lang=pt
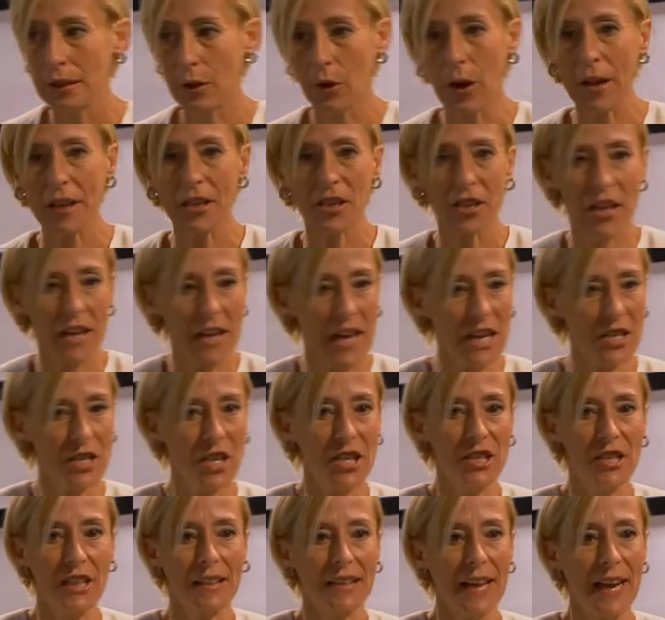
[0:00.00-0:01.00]
Agora chega às
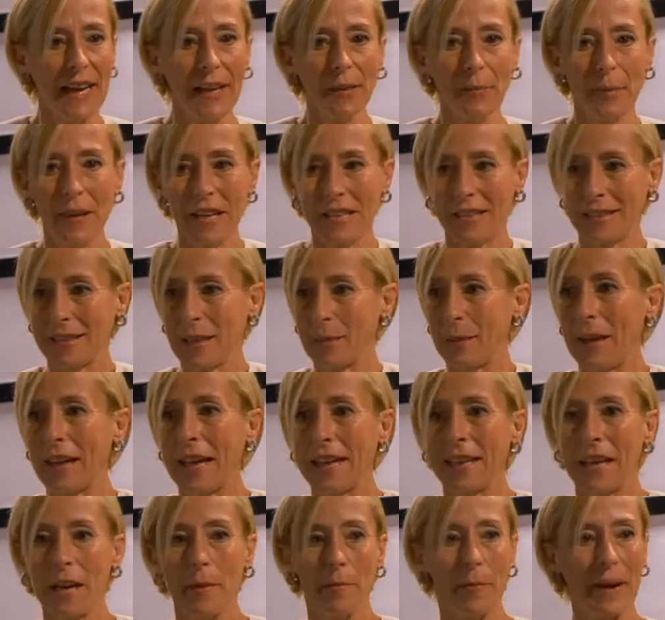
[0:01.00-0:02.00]
seis da tarde, parece que
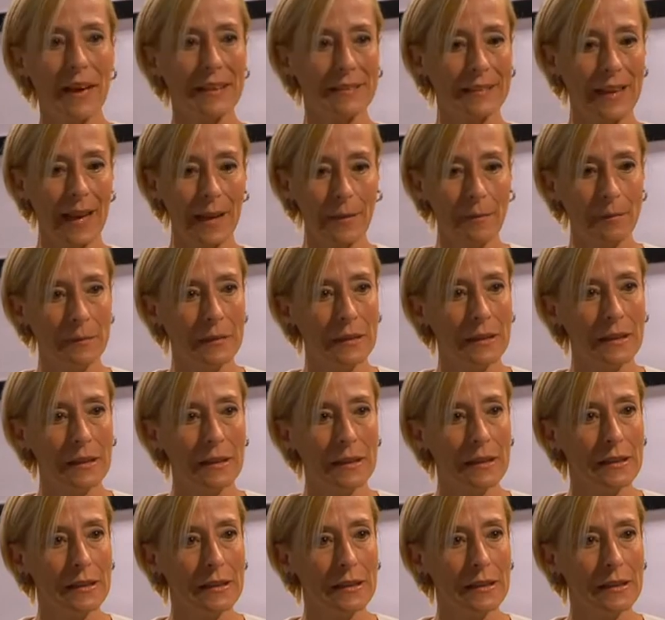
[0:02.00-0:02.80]
trabalha aqui em part-time.